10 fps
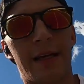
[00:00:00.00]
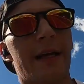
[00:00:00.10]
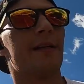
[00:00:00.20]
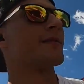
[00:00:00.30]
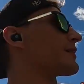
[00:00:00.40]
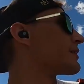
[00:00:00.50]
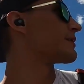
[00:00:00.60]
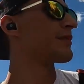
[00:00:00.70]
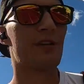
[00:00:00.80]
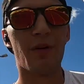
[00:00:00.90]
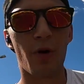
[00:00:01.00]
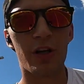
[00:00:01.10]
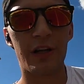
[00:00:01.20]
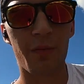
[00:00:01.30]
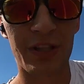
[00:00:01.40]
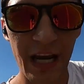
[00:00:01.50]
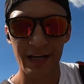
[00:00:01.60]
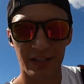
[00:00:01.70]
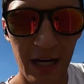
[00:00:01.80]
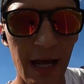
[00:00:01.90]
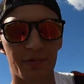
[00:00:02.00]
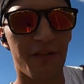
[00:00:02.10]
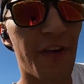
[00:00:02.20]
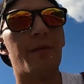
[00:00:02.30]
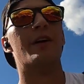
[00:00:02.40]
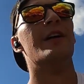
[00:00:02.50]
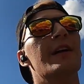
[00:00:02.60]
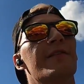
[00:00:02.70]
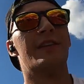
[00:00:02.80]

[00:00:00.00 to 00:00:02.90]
Tak jest, żebyśmy mogli robić jeszcze lepsze filmy.